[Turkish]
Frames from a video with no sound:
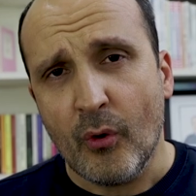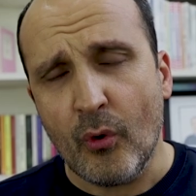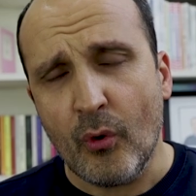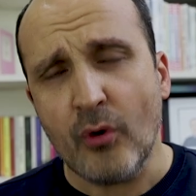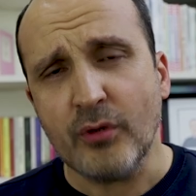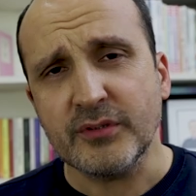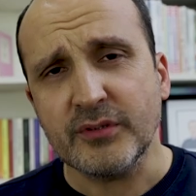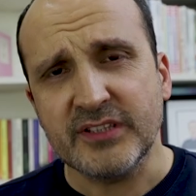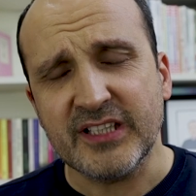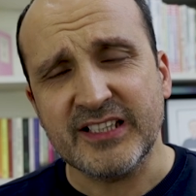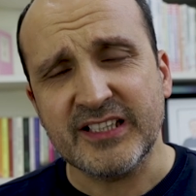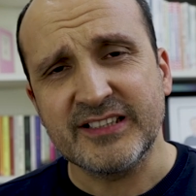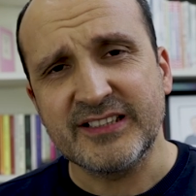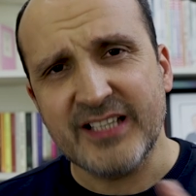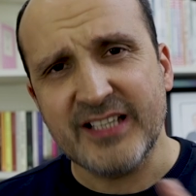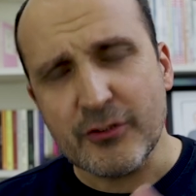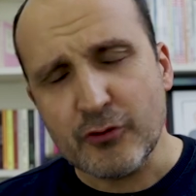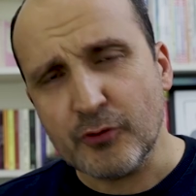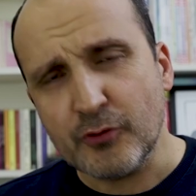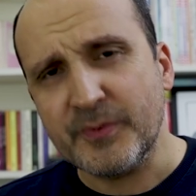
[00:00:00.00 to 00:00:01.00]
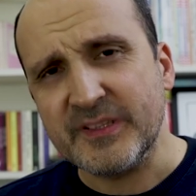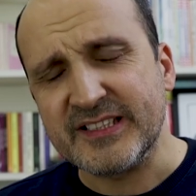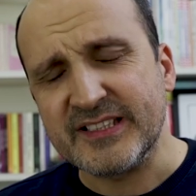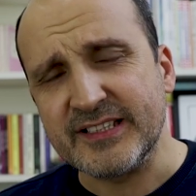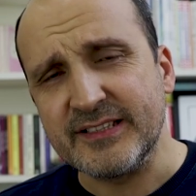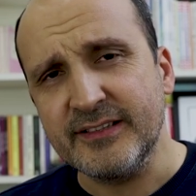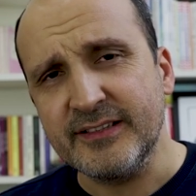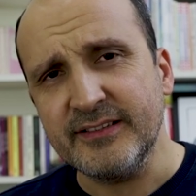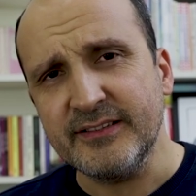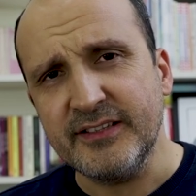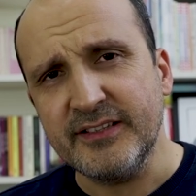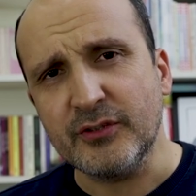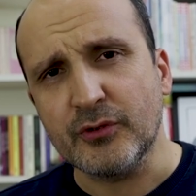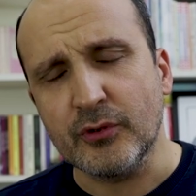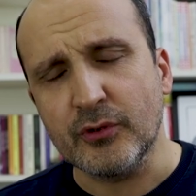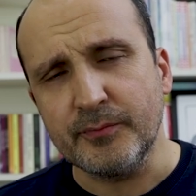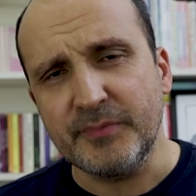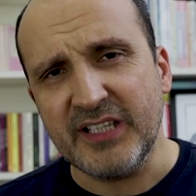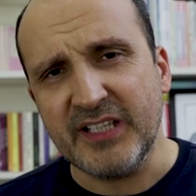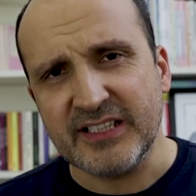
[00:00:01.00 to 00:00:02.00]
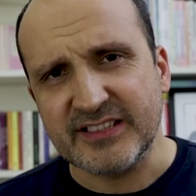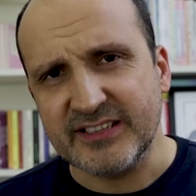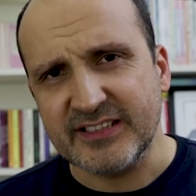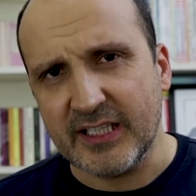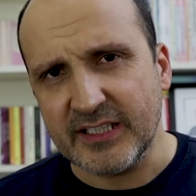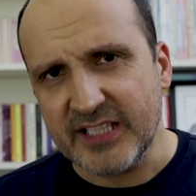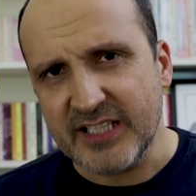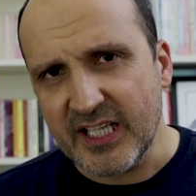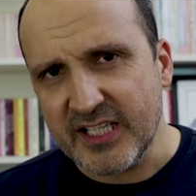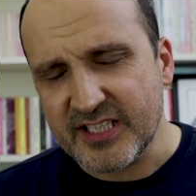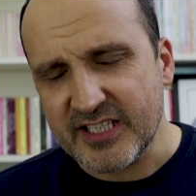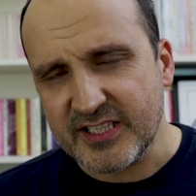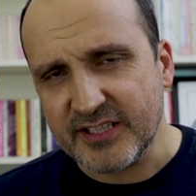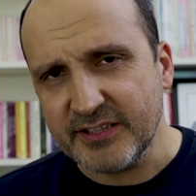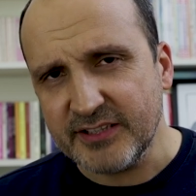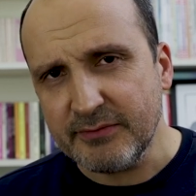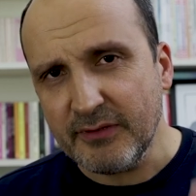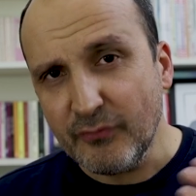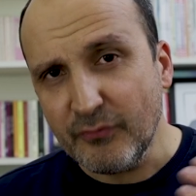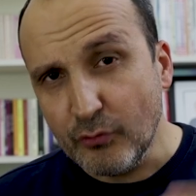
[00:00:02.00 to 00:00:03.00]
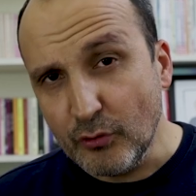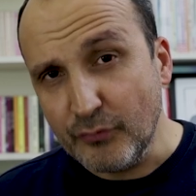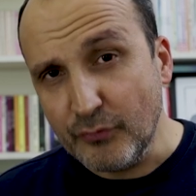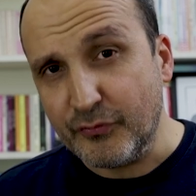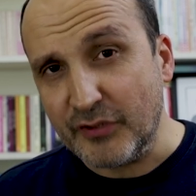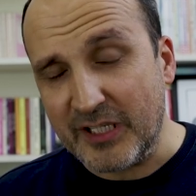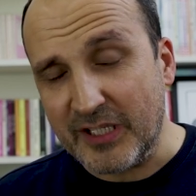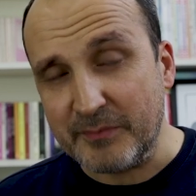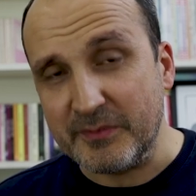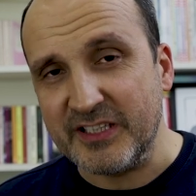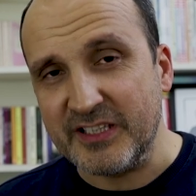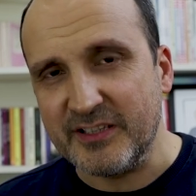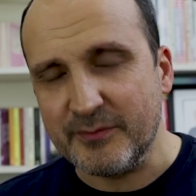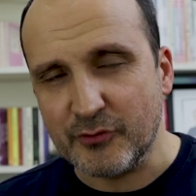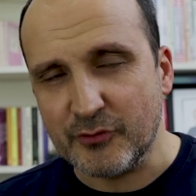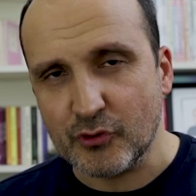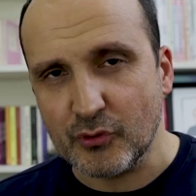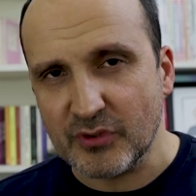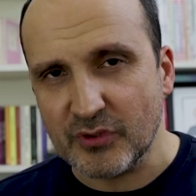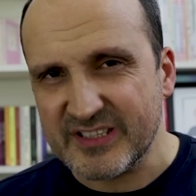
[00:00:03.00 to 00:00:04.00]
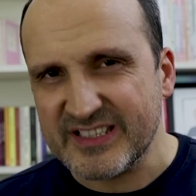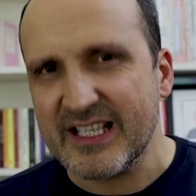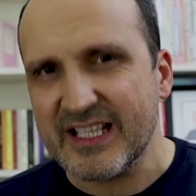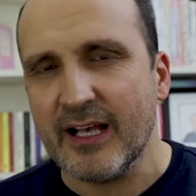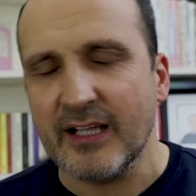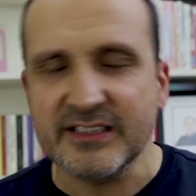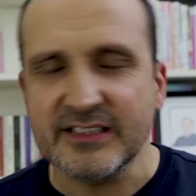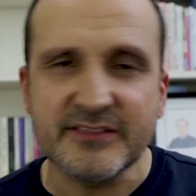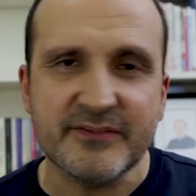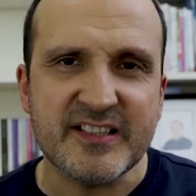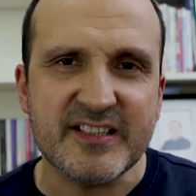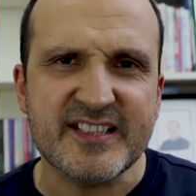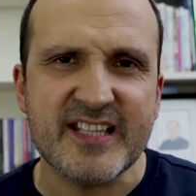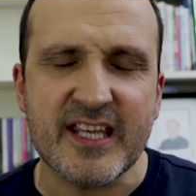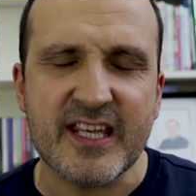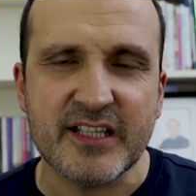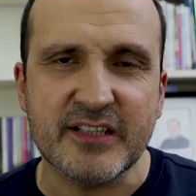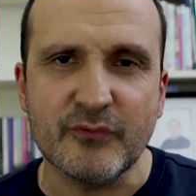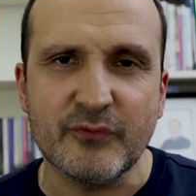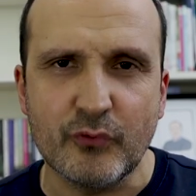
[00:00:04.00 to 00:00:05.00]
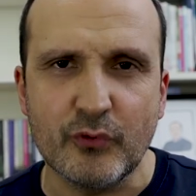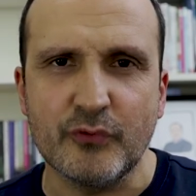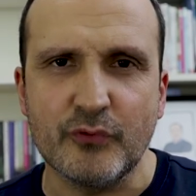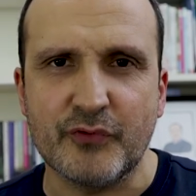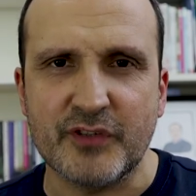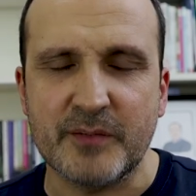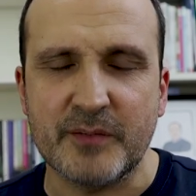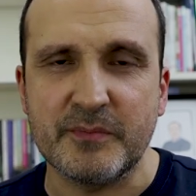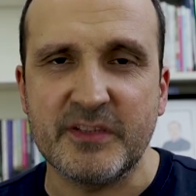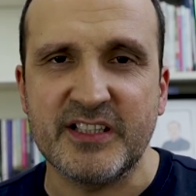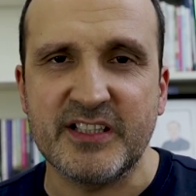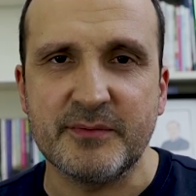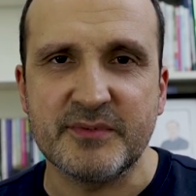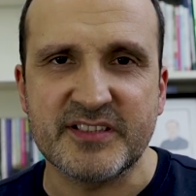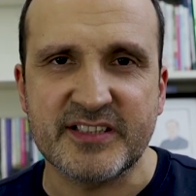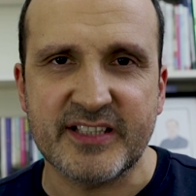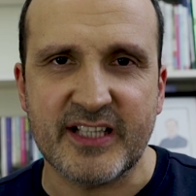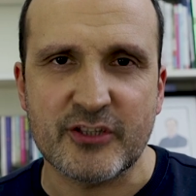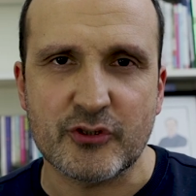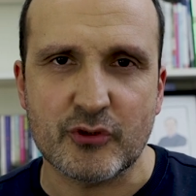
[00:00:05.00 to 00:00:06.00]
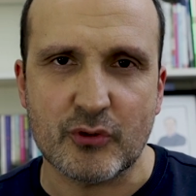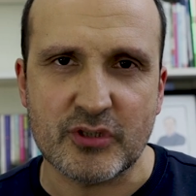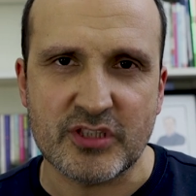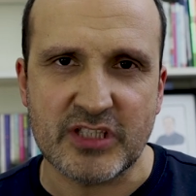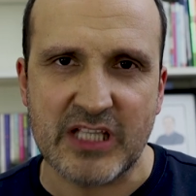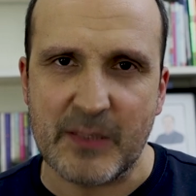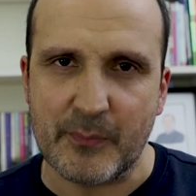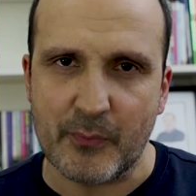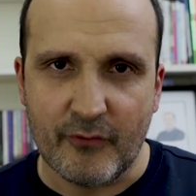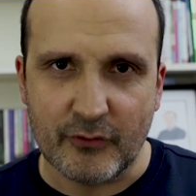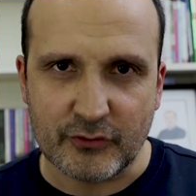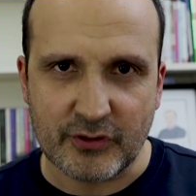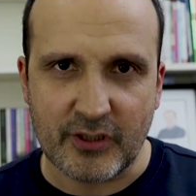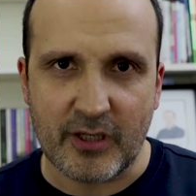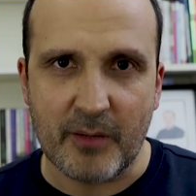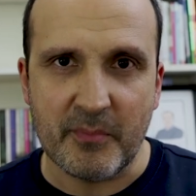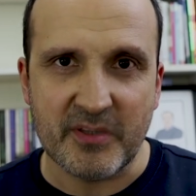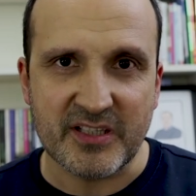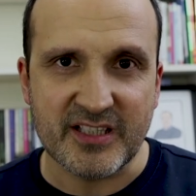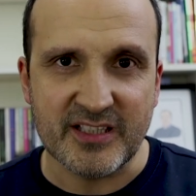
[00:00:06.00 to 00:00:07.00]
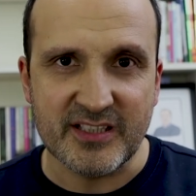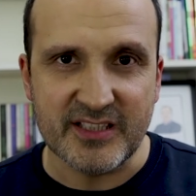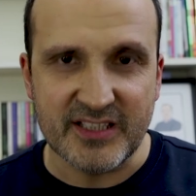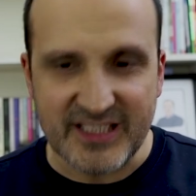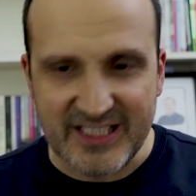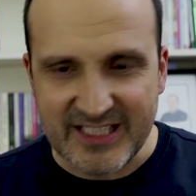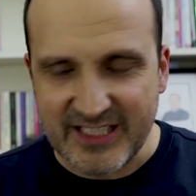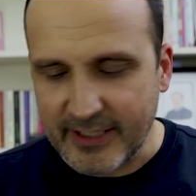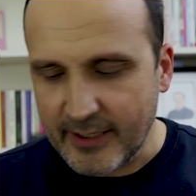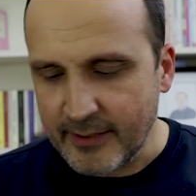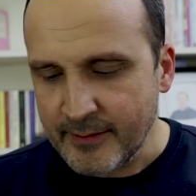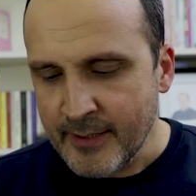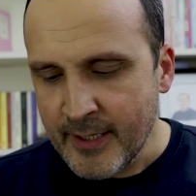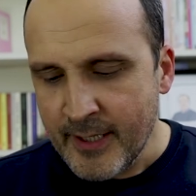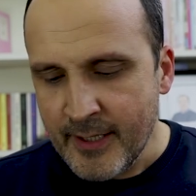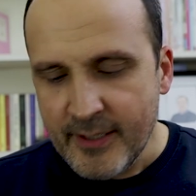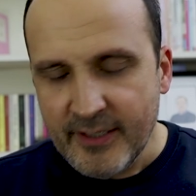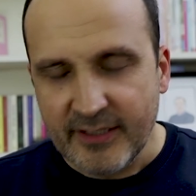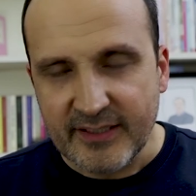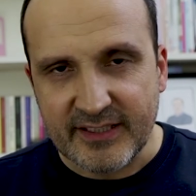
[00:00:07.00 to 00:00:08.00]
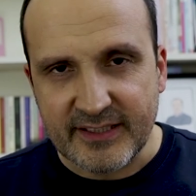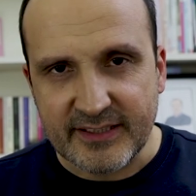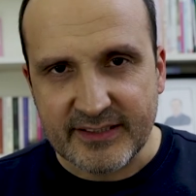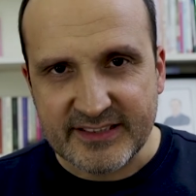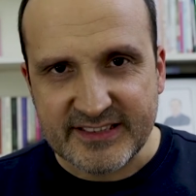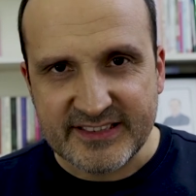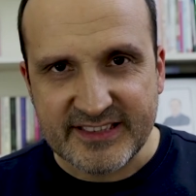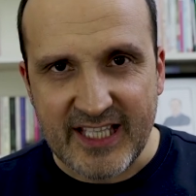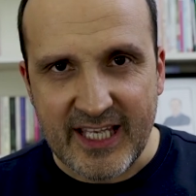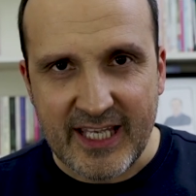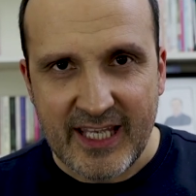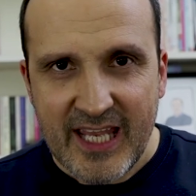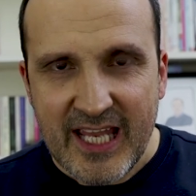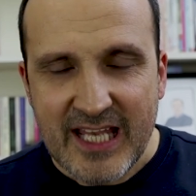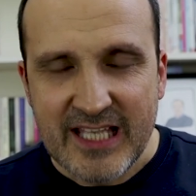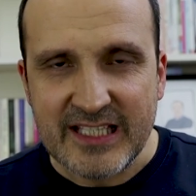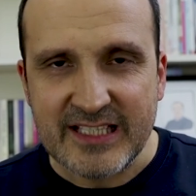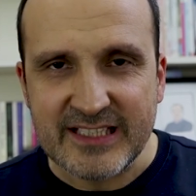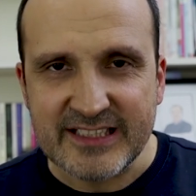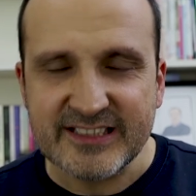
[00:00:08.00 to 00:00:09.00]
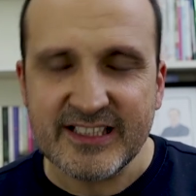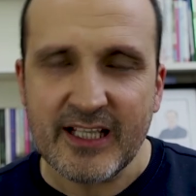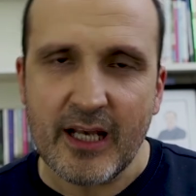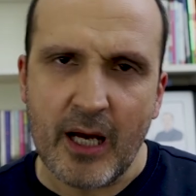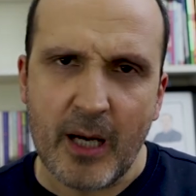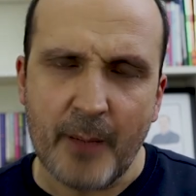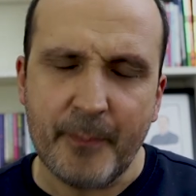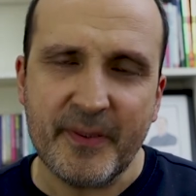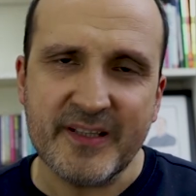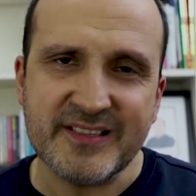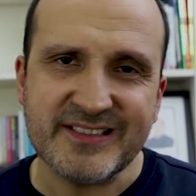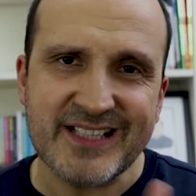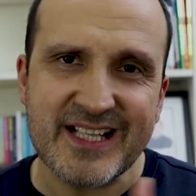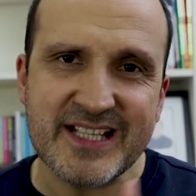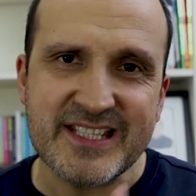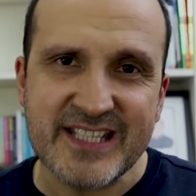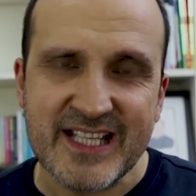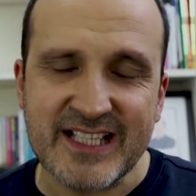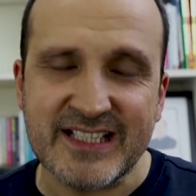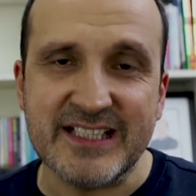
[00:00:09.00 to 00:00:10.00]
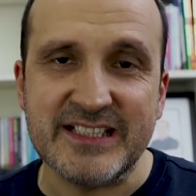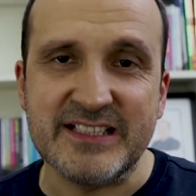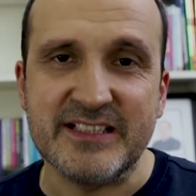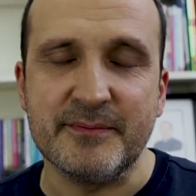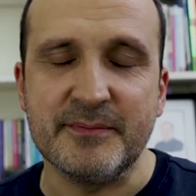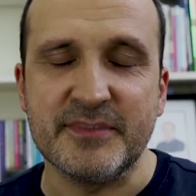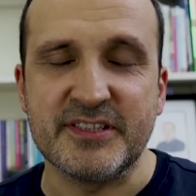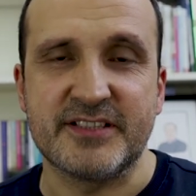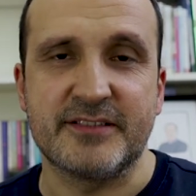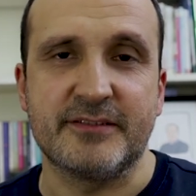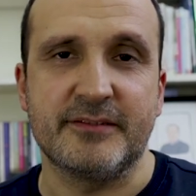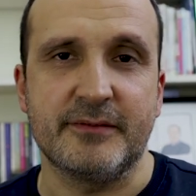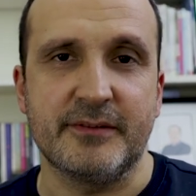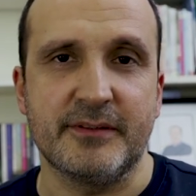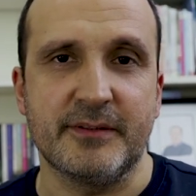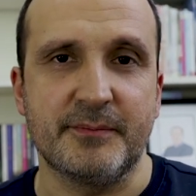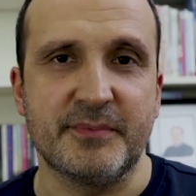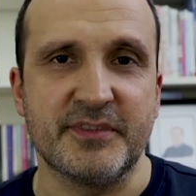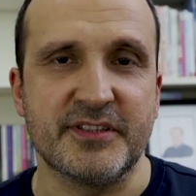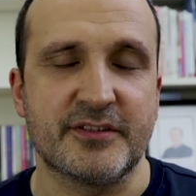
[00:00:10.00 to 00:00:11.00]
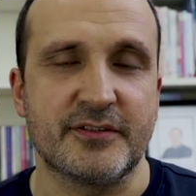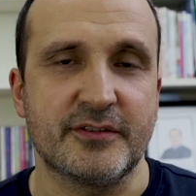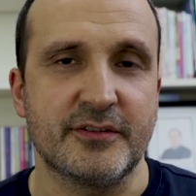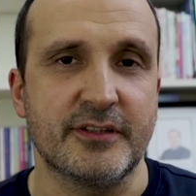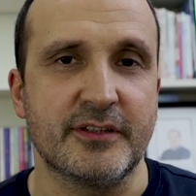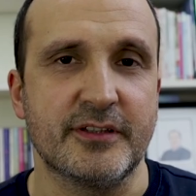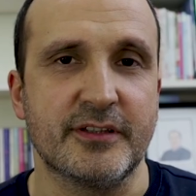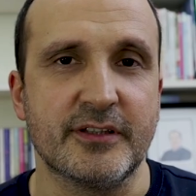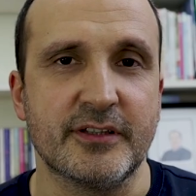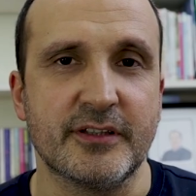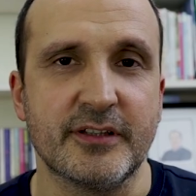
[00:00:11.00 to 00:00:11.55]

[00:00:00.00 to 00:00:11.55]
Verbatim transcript: Oradaki tecrübesini Nikon biraz daha geliştirdi ve full frame dediğimiz çünkü Z6 ve Z7 full frame dediğimiz sensör sahip fotoğraf makineleri iken e, Z50 ise APS-C dediğimiz e, bir e,